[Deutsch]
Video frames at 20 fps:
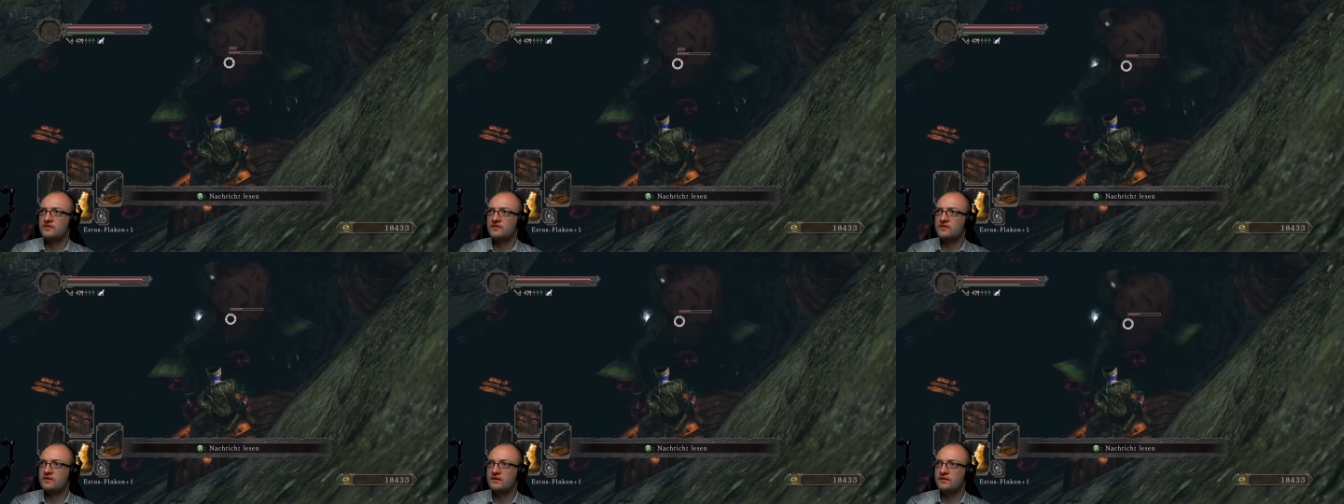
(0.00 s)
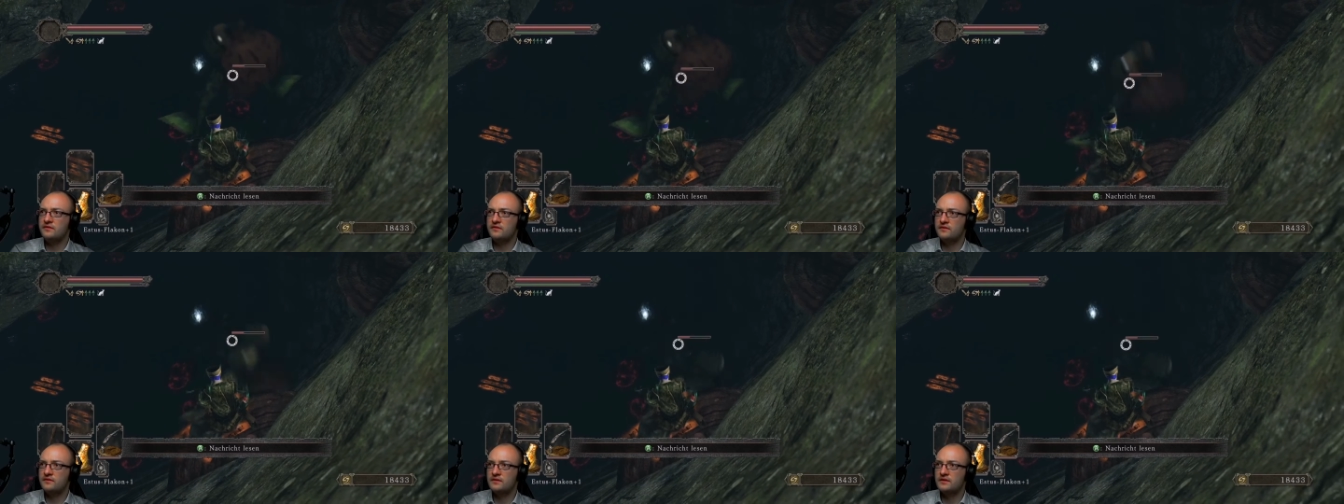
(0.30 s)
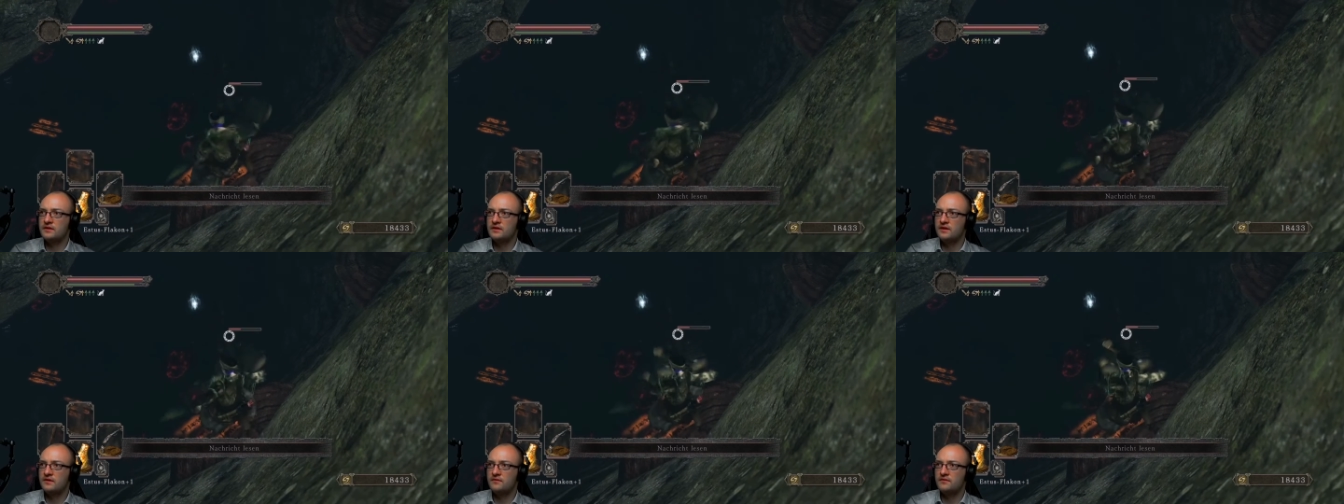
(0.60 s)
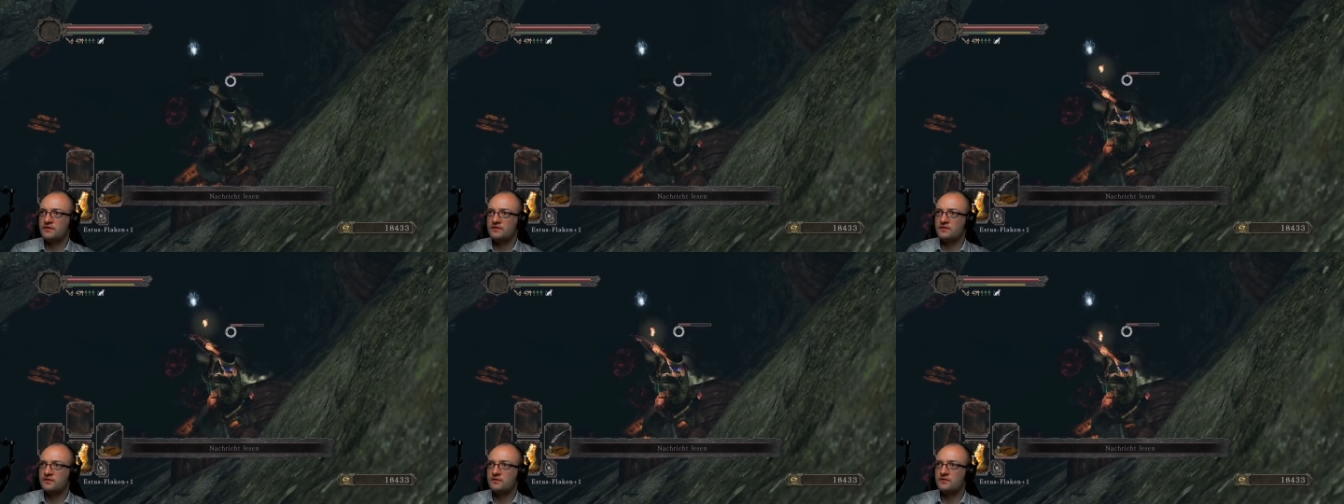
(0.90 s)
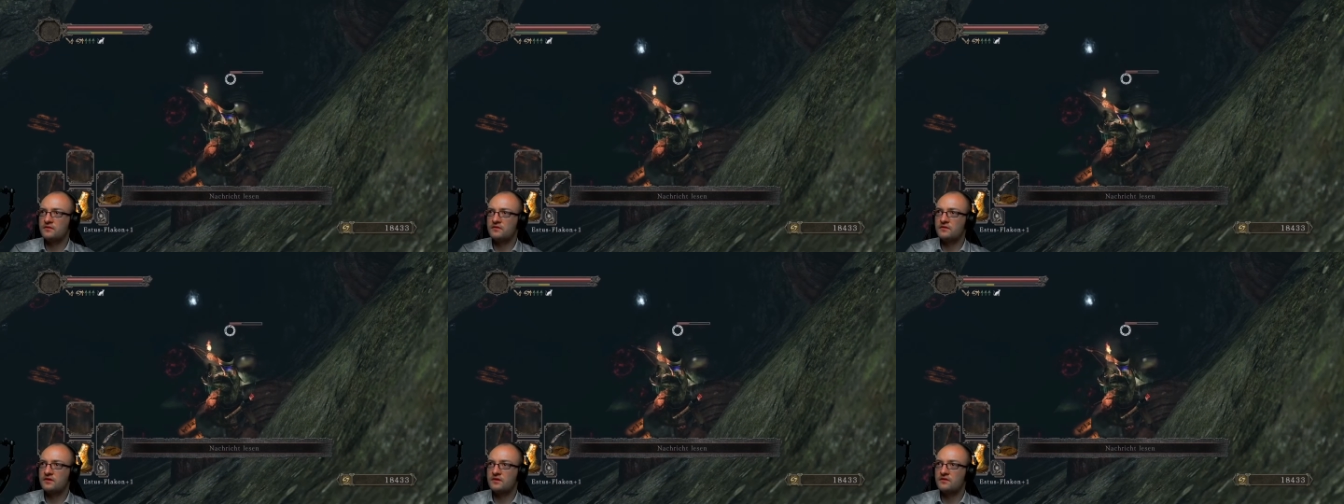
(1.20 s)
Stance, was
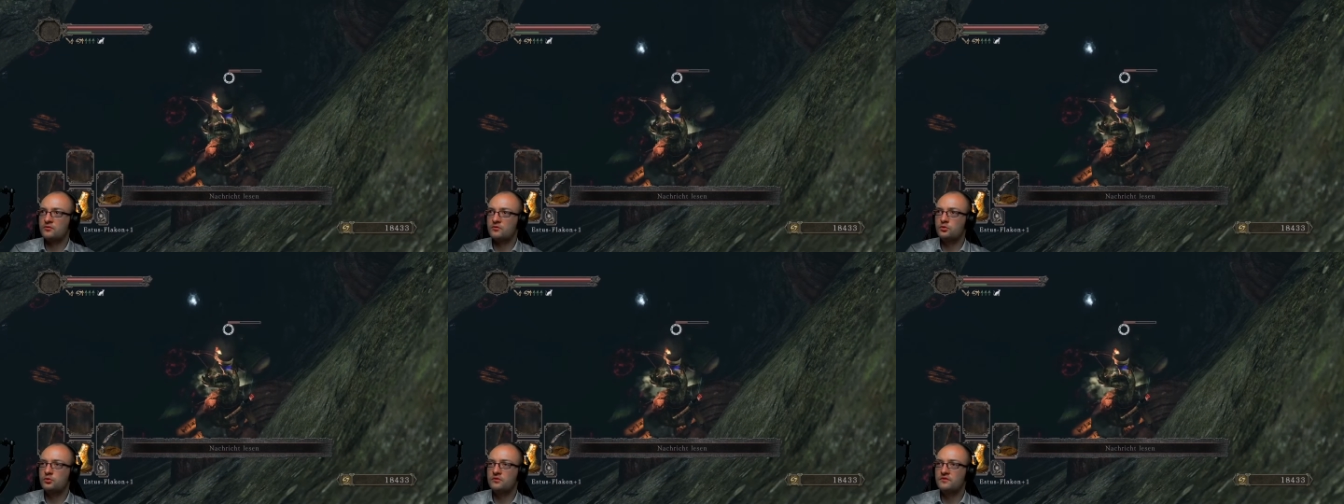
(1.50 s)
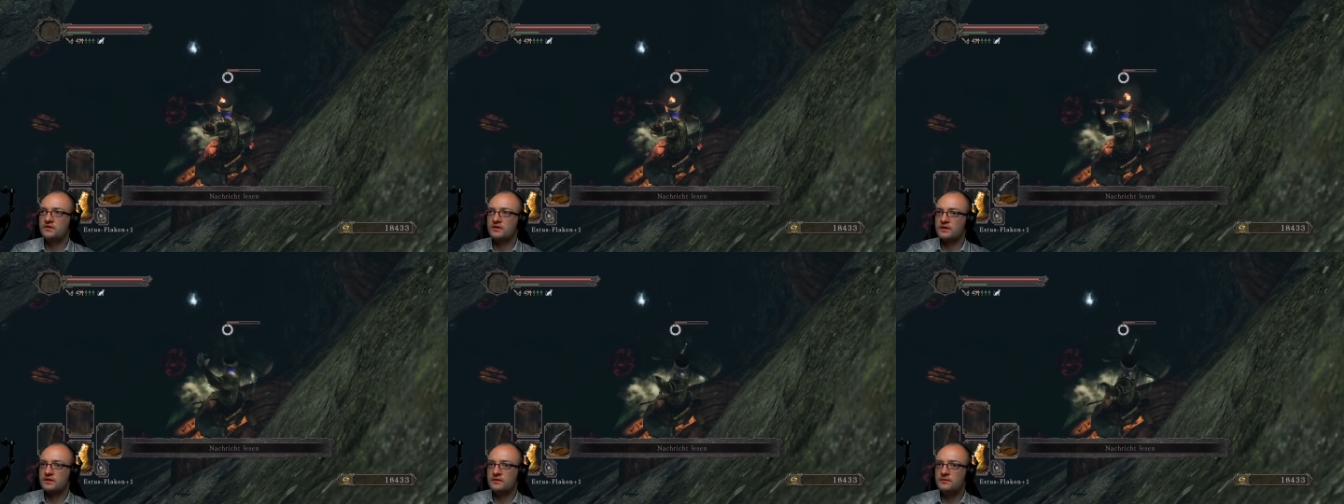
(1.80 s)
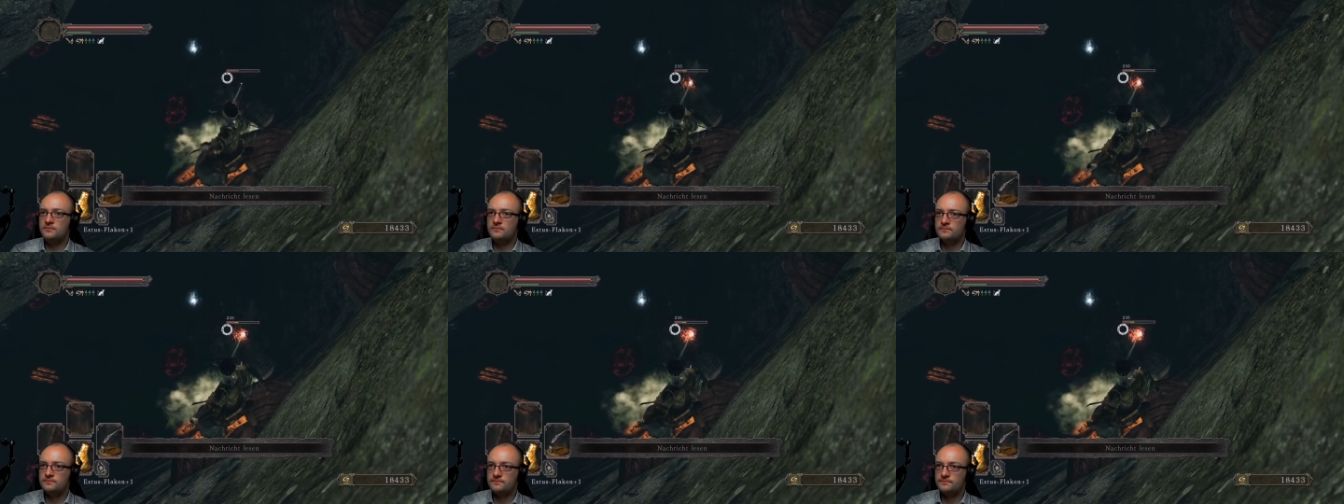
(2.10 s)
ansonsten ganz cool wäre.